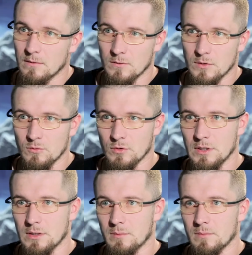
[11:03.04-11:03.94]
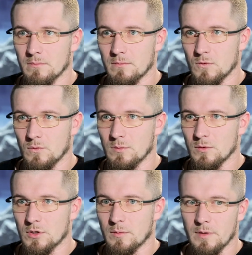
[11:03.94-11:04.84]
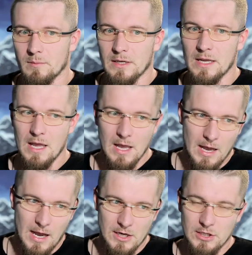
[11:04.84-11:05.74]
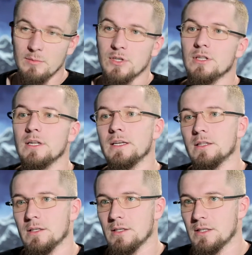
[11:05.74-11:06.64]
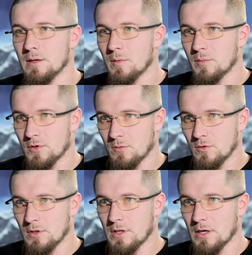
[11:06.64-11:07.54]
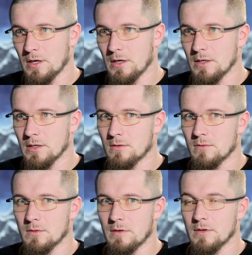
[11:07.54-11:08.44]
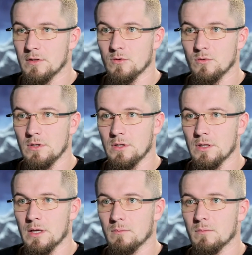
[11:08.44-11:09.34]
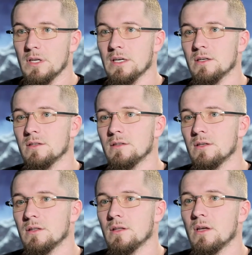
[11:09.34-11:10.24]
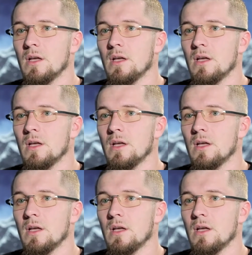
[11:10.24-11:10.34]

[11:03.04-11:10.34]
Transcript: Вот нужно это ну, немножечко понимать. А ошибочна ли эта система, потому что это так или нет, наверное, судить не нам. Мне это кажется, же последствия.